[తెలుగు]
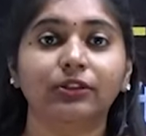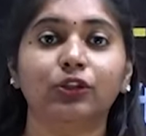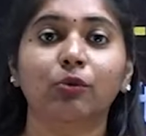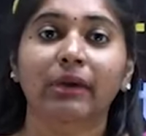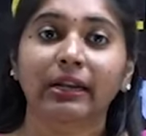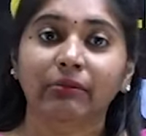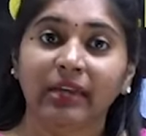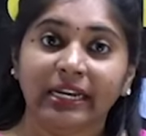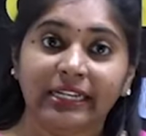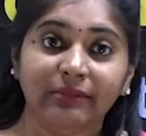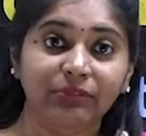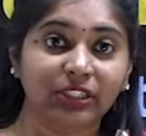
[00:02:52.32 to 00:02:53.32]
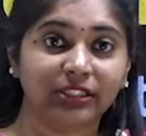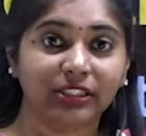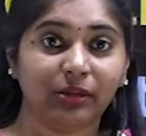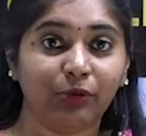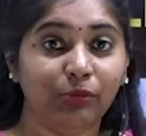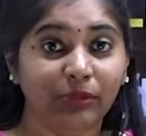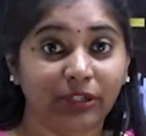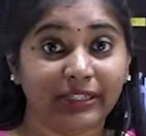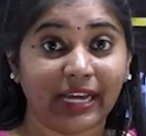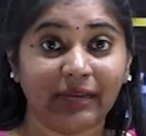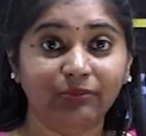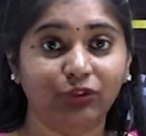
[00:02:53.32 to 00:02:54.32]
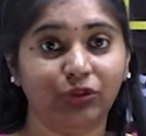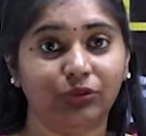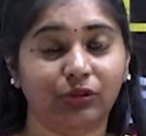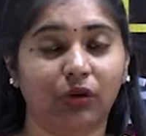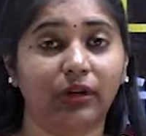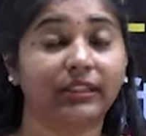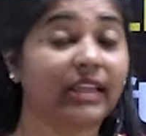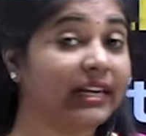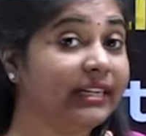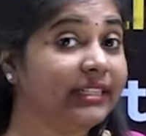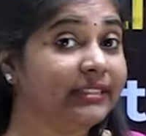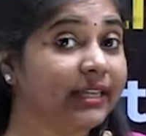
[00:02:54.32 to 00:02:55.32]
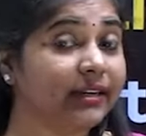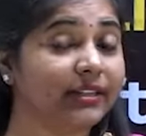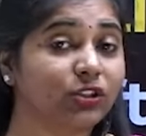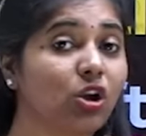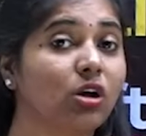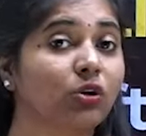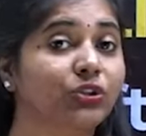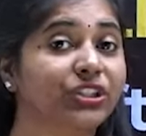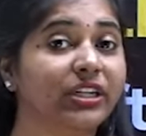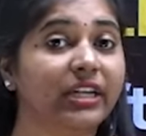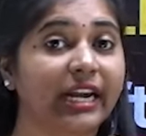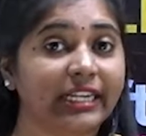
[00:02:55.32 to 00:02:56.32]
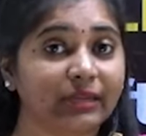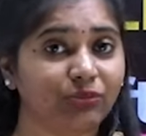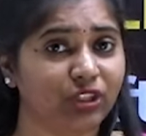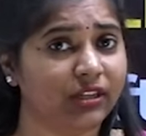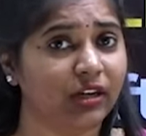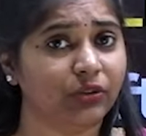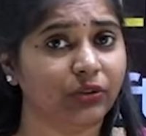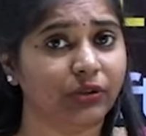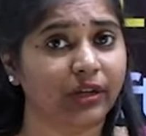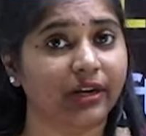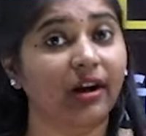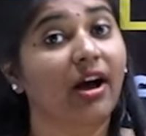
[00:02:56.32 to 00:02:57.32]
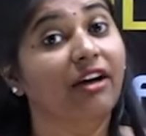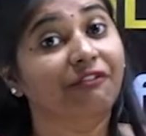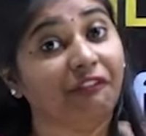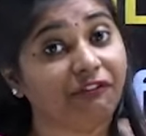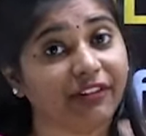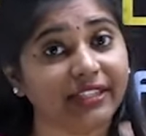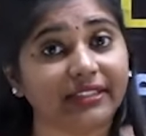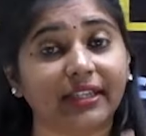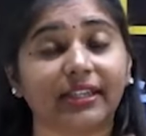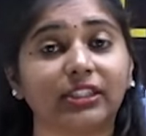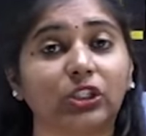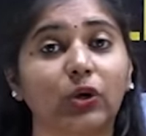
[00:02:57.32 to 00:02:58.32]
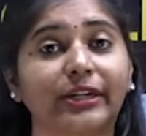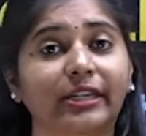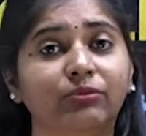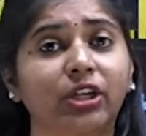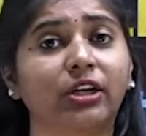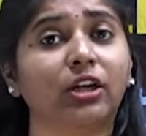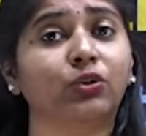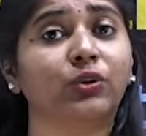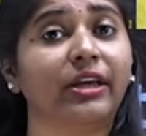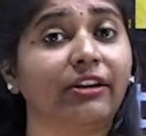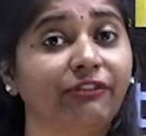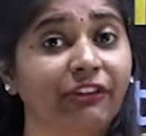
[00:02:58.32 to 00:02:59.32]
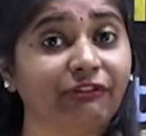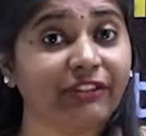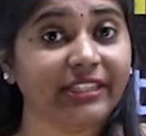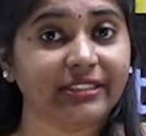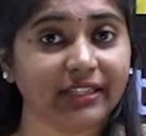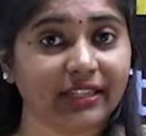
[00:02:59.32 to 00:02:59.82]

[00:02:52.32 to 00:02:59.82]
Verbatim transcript: సో మనం అటెంప్ట్ చేసినప్పుడు మీరు టైం చూసుకోండి థర్టీ సెకండ్స్లో ఆ క్వశ్చన్ని అటెంప్ట్ చేయగలుగుతున్నారా ఫిఫ్టీ సెకండ్స్లో అటెంప్ట్ చేయగలుగుతున్నారా ఫిఫ్టీన్